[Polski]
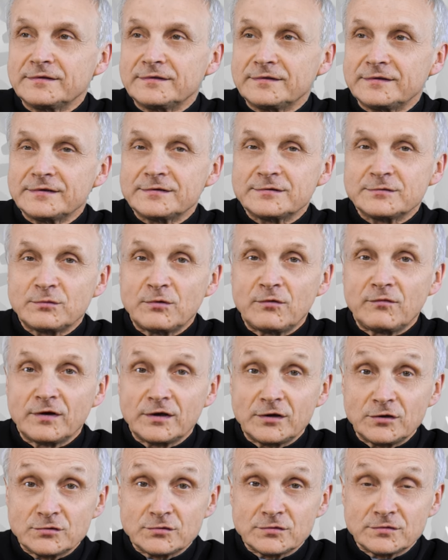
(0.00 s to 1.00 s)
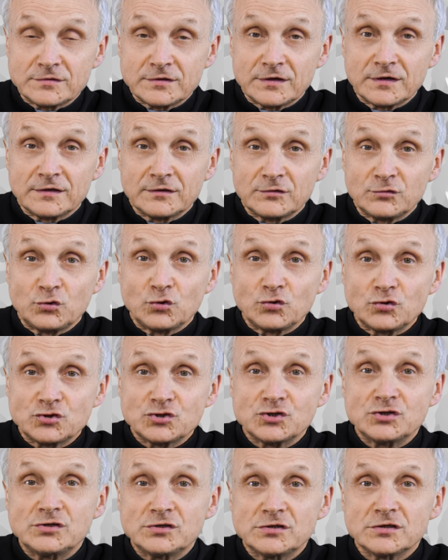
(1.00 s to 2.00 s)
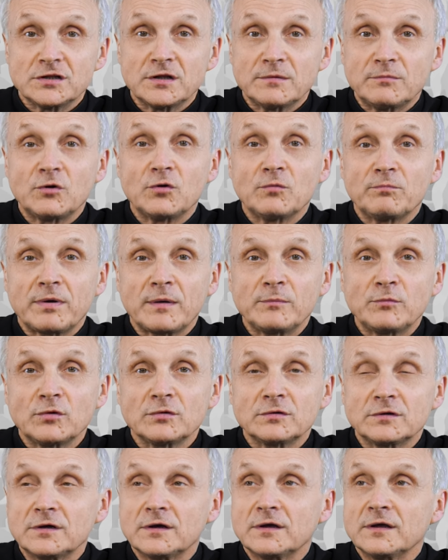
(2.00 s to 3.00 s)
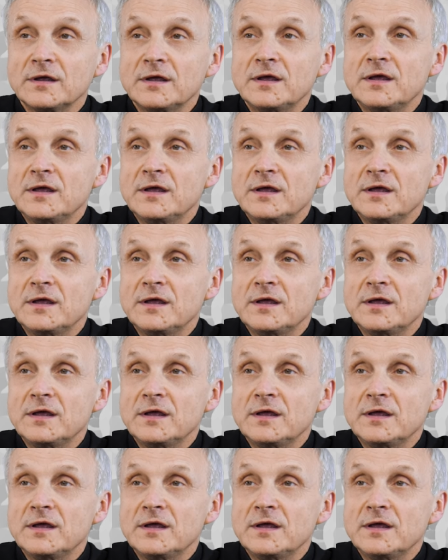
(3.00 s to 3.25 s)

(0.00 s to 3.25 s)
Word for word: te słowa Jezusa, to czyńcie na moją pamiątkę,